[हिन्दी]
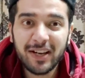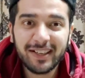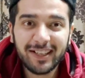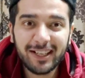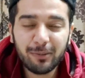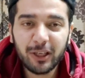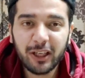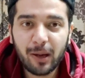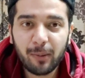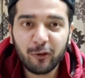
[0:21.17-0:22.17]
डेली अपडेट
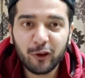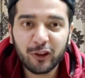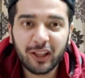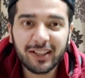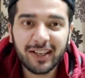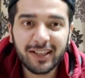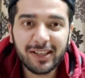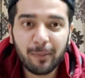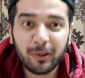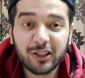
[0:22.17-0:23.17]
यहाँ पे वीडियो आती है नई नई
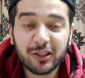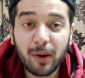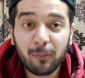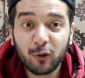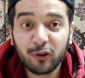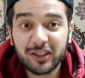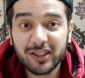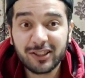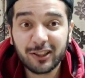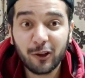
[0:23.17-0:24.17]
एप्लीकेशन में आप लोग को
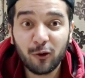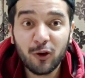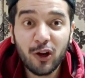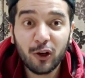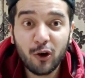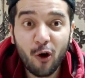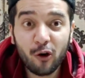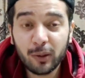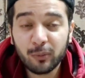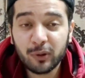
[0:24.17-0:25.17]
सजेस्ट करता हूँ
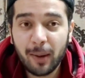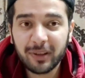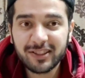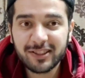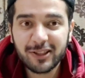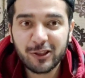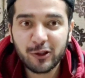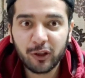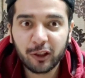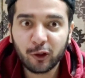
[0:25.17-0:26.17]
लॉन्ग टर्म उन एप्लीकेशन से
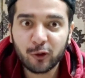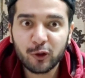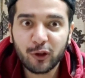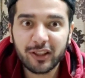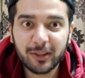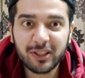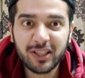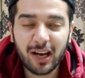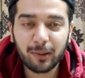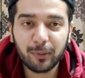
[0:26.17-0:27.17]
जुड़े रखता हूँ जो किसी भी
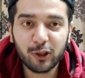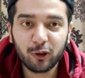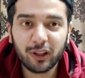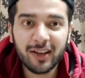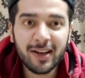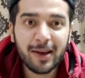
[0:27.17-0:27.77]
चैनल पर नहीं होता